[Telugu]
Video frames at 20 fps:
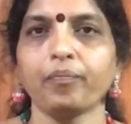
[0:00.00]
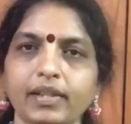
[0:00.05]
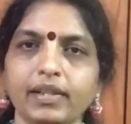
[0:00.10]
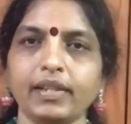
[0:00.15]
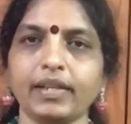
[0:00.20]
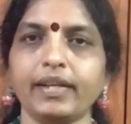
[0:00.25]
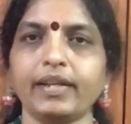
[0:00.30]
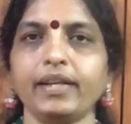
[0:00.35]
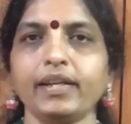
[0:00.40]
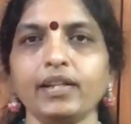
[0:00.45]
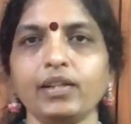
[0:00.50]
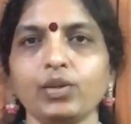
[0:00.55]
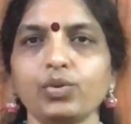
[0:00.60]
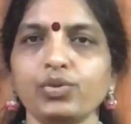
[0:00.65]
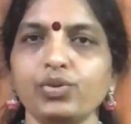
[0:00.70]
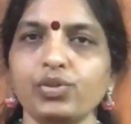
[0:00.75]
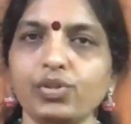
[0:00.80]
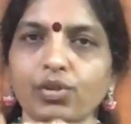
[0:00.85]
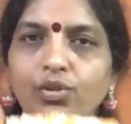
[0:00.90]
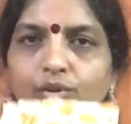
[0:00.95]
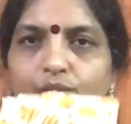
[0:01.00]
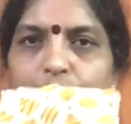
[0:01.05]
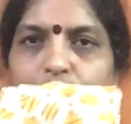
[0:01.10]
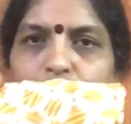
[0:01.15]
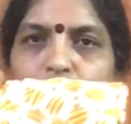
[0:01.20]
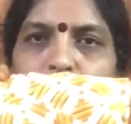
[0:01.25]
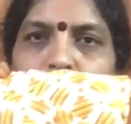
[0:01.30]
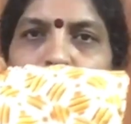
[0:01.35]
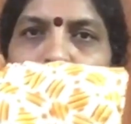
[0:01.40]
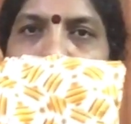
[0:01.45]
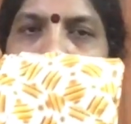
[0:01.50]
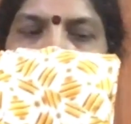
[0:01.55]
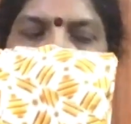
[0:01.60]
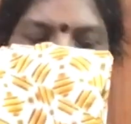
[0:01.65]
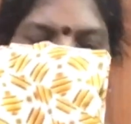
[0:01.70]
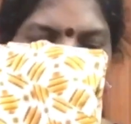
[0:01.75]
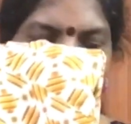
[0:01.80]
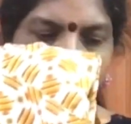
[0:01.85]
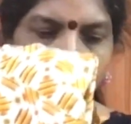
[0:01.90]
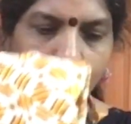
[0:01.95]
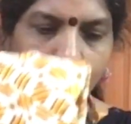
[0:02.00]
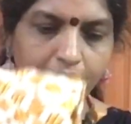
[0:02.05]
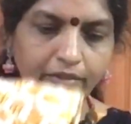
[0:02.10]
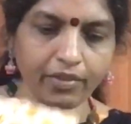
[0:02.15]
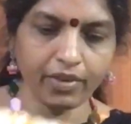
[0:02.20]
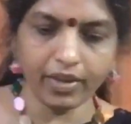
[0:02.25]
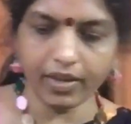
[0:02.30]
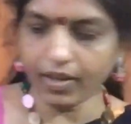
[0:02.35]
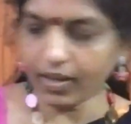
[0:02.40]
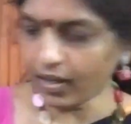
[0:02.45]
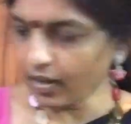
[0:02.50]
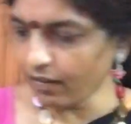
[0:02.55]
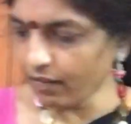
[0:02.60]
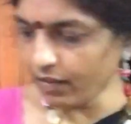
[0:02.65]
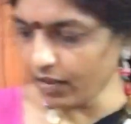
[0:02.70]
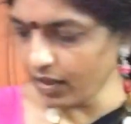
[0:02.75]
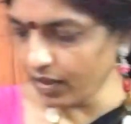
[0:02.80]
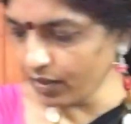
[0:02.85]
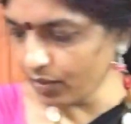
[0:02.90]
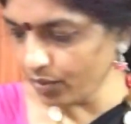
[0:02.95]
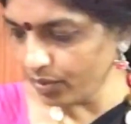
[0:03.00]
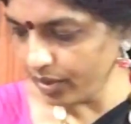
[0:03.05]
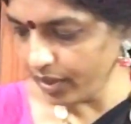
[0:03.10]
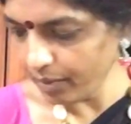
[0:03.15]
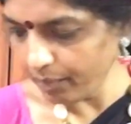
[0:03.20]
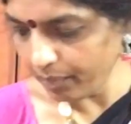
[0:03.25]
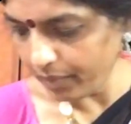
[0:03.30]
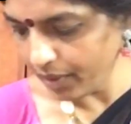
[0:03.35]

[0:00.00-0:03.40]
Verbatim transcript: ఎందుకంటే ఇది కొంచెం లూజ్ ఉంటుంది ఇది ఎవరైనా కావాలనుకుంటే